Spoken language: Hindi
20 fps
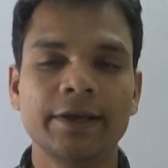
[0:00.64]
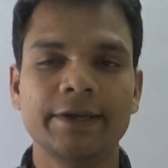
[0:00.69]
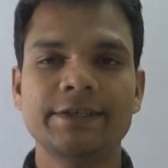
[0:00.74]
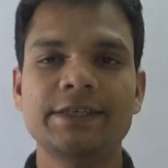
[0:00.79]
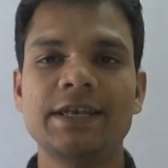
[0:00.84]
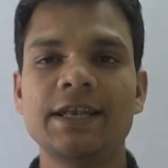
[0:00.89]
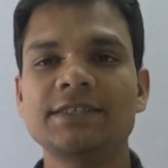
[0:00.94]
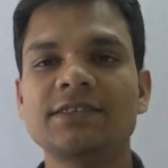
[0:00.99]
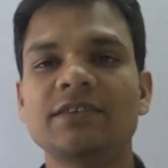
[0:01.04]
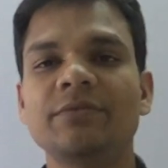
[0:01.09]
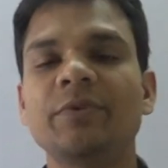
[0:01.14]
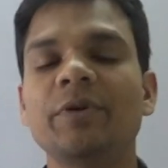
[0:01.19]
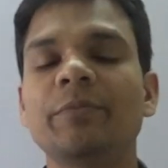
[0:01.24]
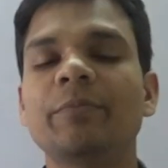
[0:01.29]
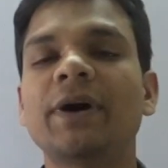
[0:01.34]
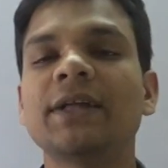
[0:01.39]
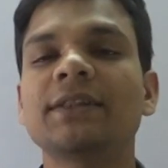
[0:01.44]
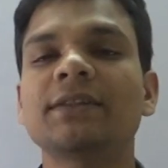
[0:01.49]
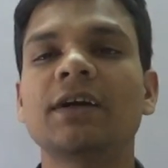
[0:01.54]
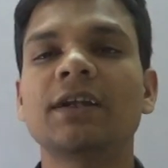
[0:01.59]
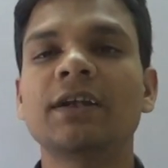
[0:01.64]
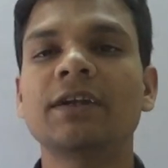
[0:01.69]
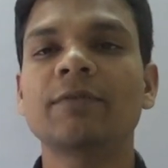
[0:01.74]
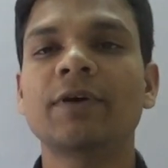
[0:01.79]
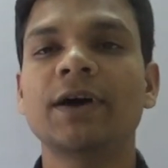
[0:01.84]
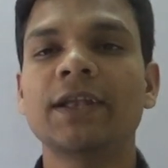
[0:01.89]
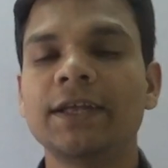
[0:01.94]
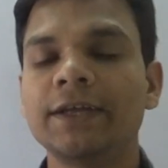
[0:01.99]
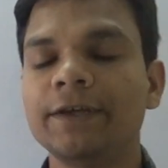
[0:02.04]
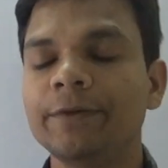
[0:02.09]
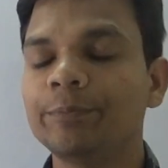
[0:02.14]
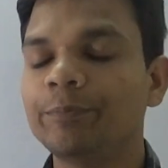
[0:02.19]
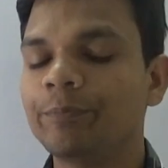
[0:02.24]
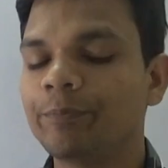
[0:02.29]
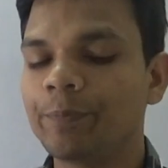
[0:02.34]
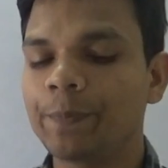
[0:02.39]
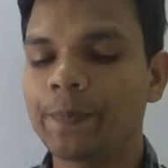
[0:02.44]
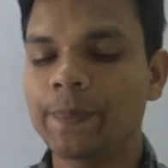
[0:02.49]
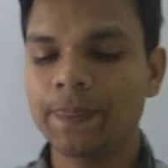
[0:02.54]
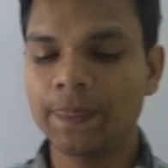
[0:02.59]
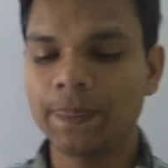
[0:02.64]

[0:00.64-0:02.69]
इस लेक्चर में हम बात करने वाले हैं